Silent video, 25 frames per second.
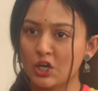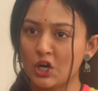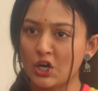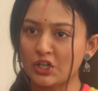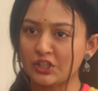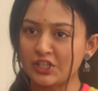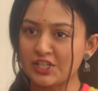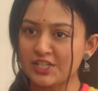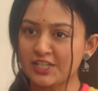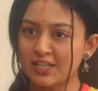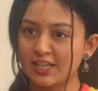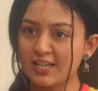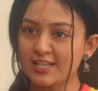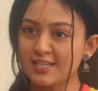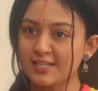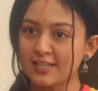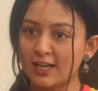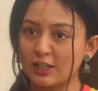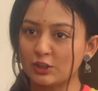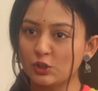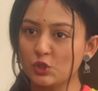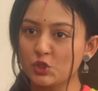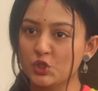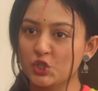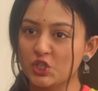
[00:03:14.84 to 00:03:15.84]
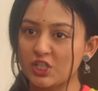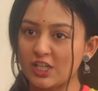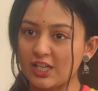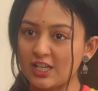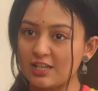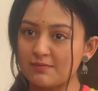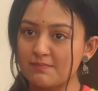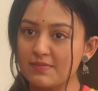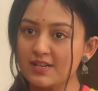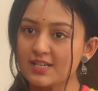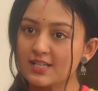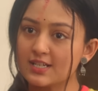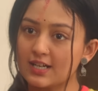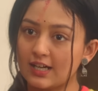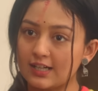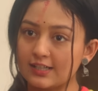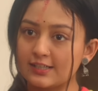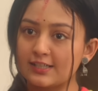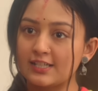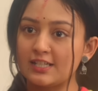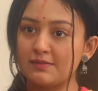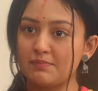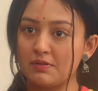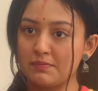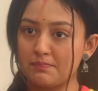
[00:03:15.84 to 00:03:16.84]
और इसके लिए सालों जेल में
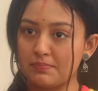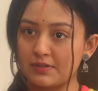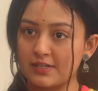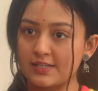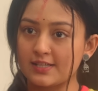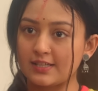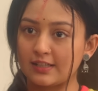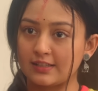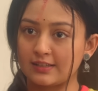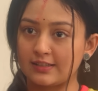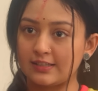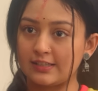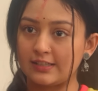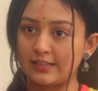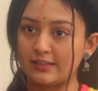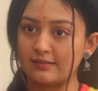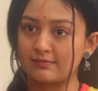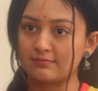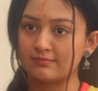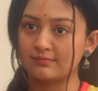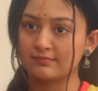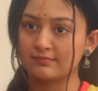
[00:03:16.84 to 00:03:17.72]
काटनी भी पड़ सकती है